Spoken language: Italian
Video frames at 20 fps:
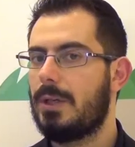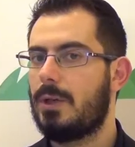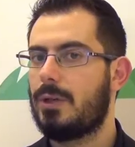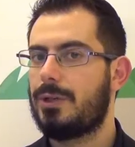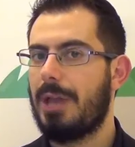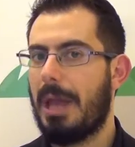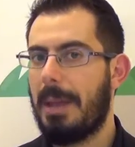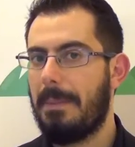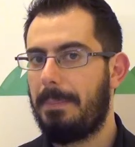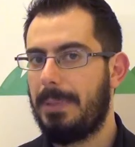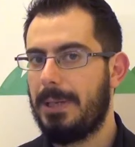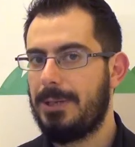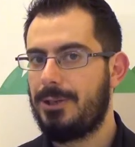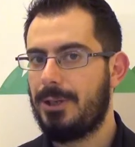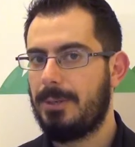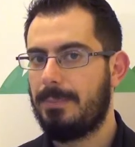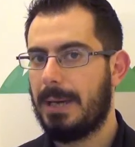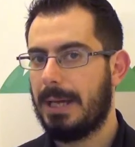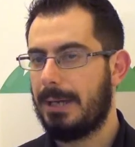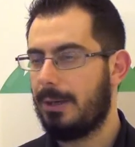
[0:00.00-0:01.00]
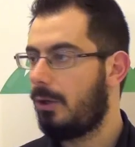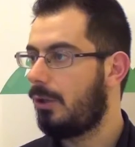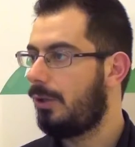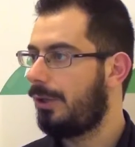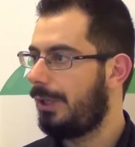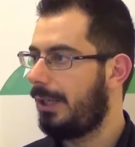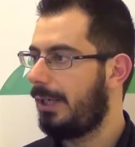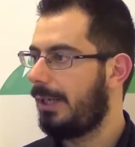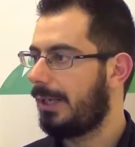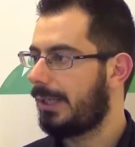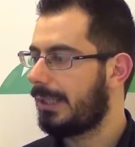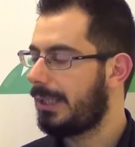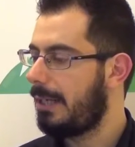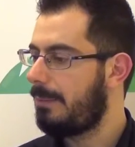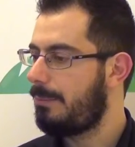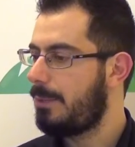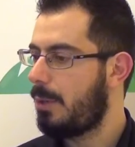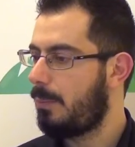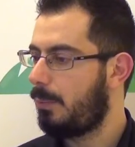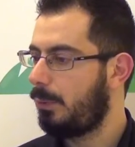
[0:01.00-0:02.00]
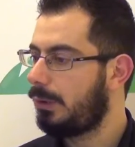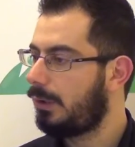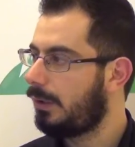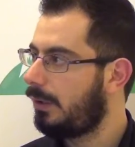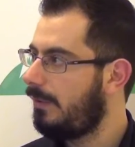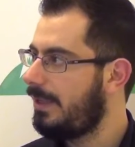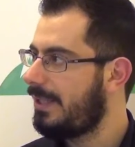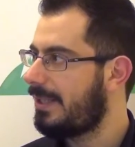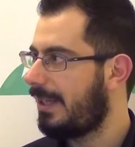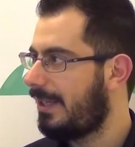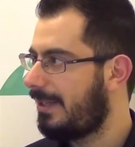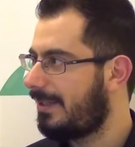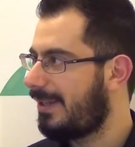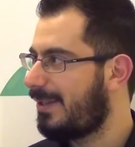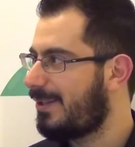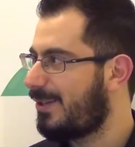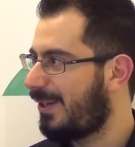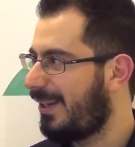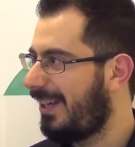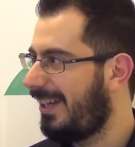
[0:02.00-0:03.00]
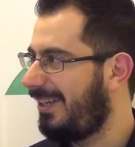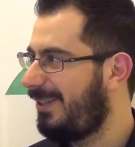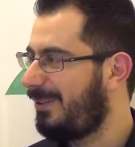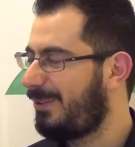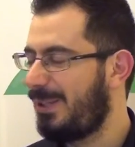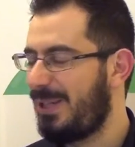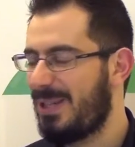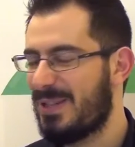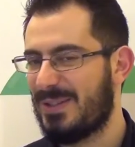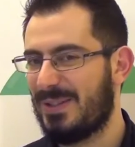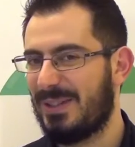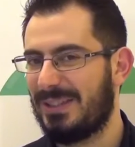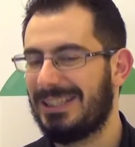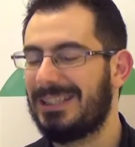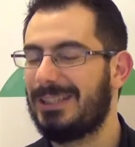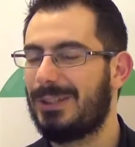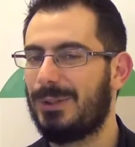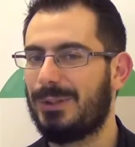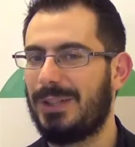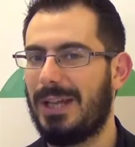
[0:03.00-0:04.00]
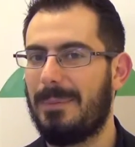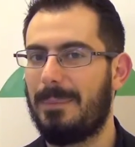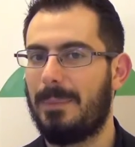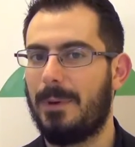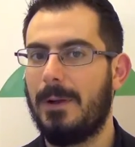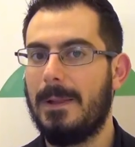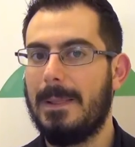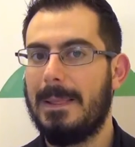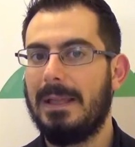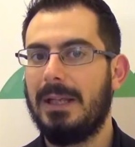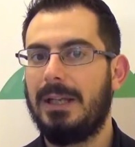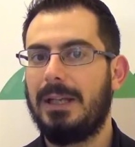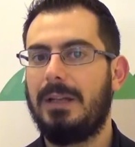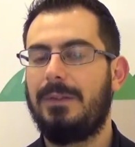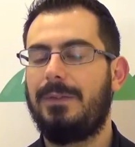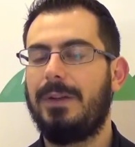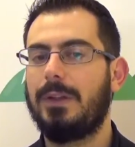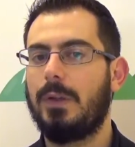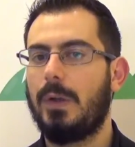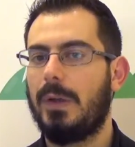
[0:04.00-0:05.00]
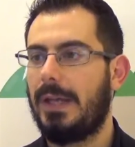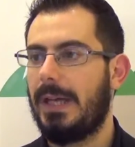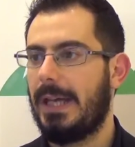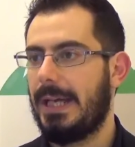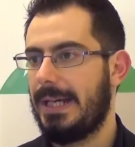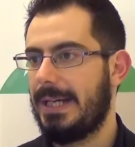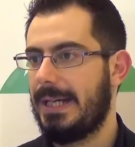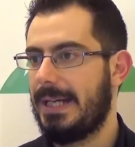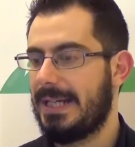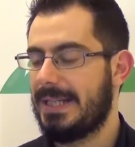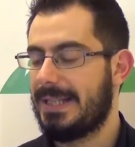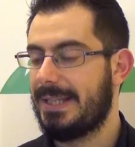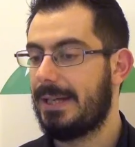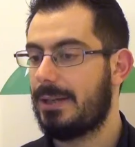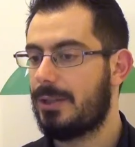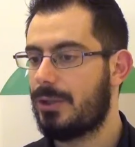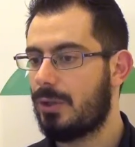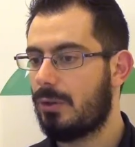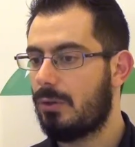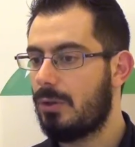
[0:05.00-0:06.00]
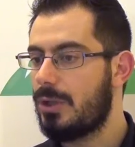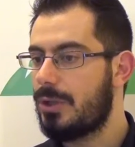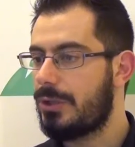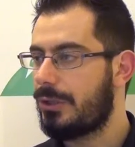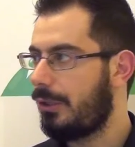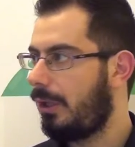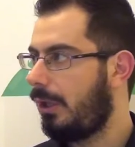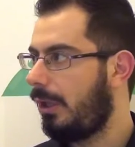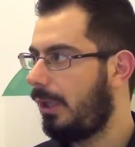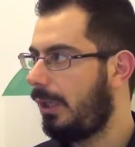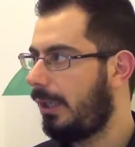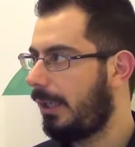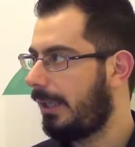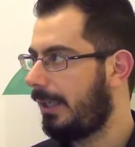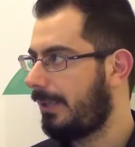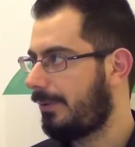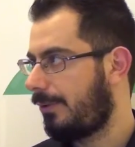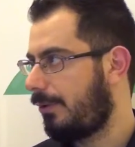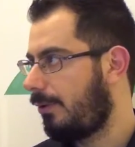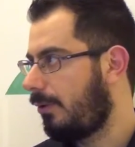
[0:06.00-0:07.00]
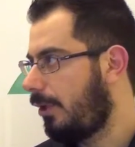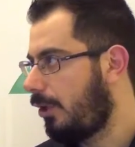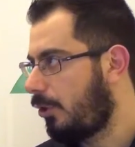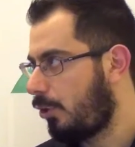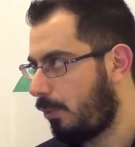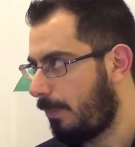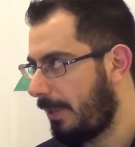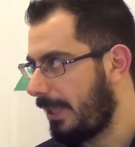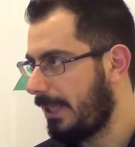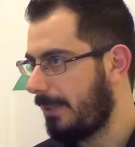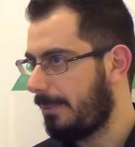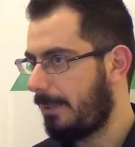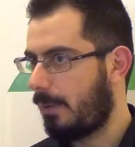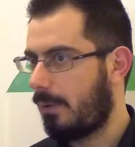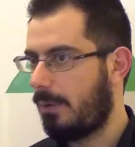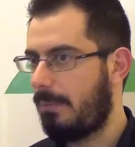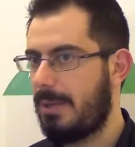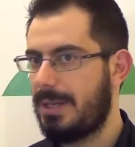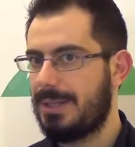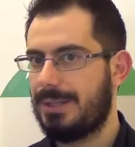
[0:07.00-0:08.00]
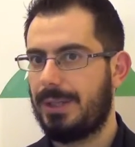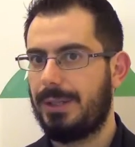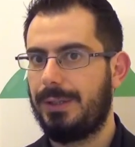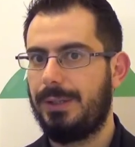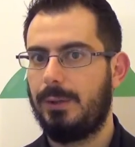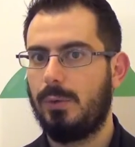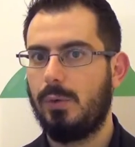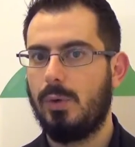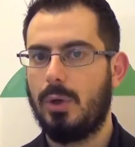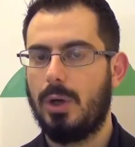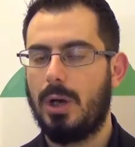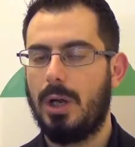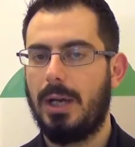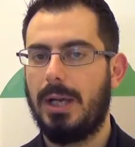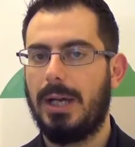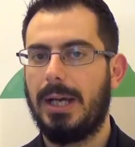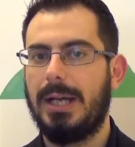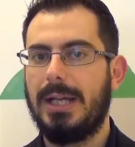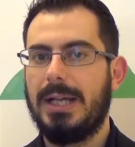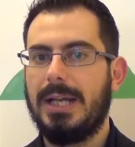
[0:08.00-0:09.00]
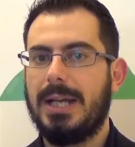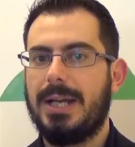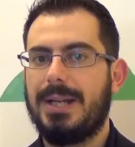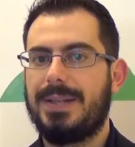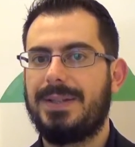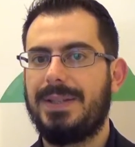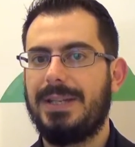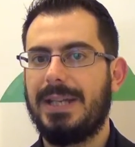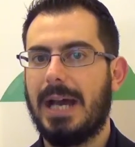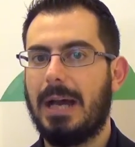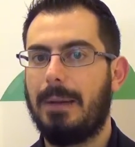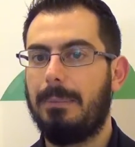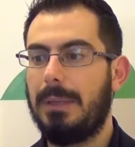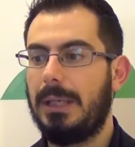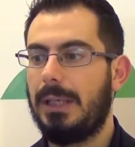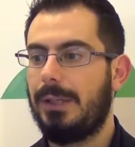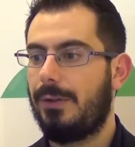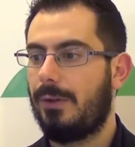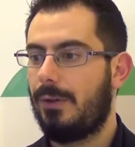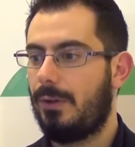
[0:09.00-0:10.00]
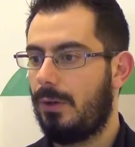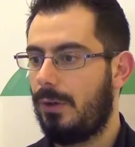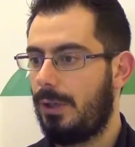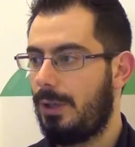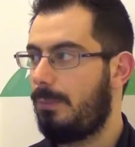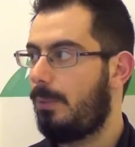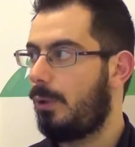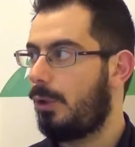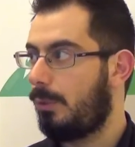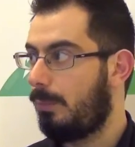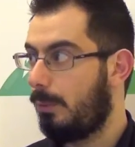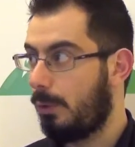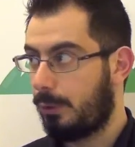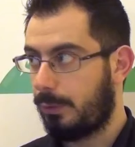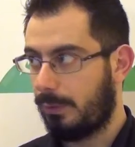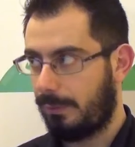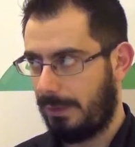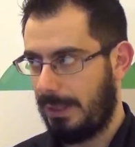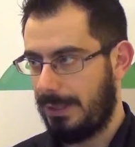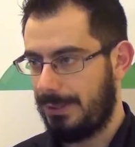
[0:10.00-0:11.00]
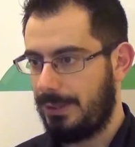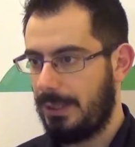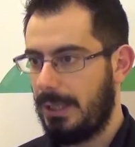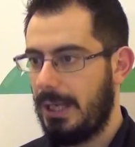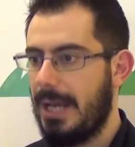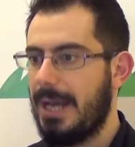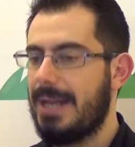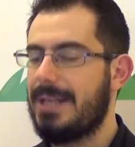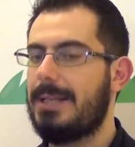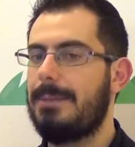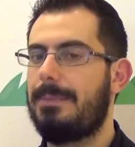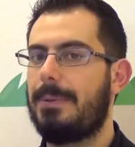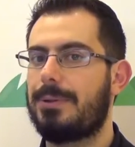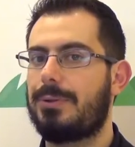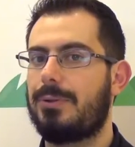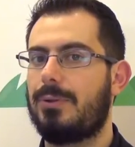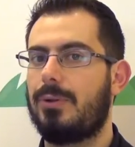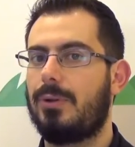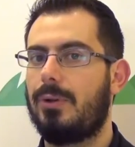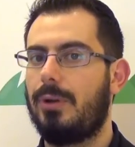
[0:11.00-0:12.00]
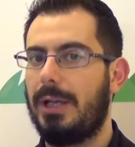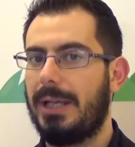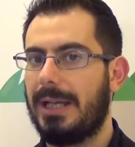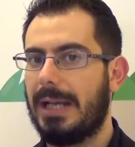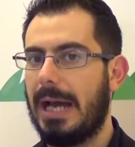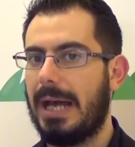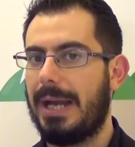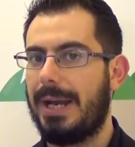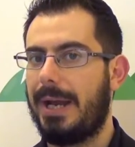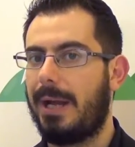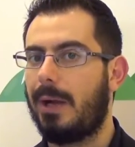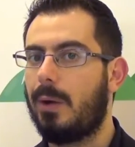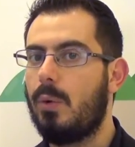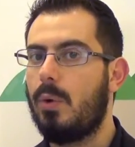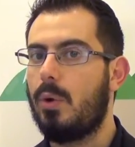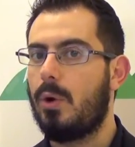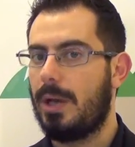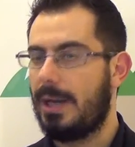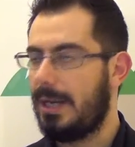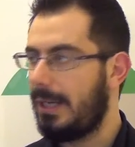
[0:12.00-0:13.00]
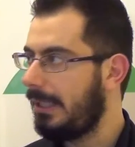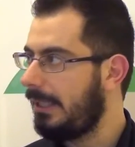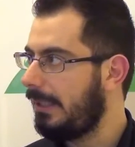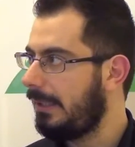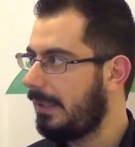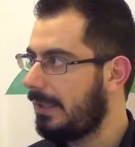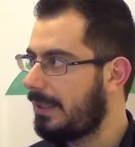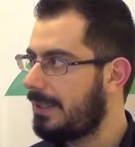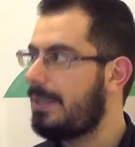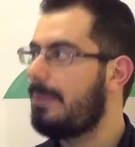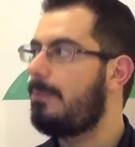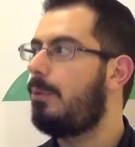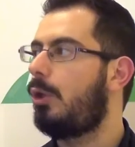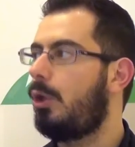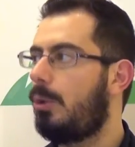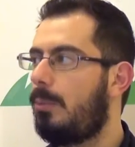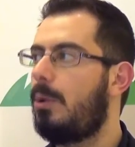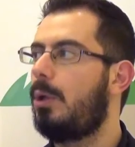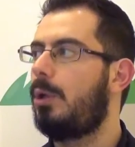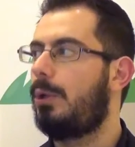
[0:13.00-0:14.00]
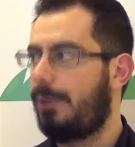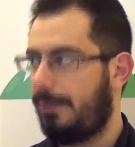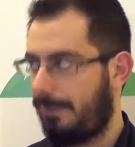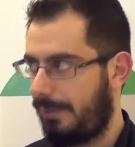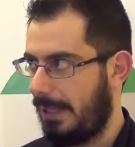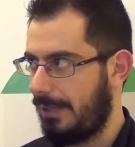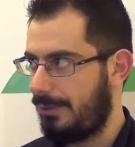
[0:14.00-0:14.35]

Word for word: me sono semplici, ma non eh, dal mio punto di vista, nel senso che li utilizzo da tanto tempo. Il fatto è che eh, Search Console, che sono gli strumenti per Webmaster di Google, si abilitano in modo molto facile e si possono collegare a Google Analytics in modo molto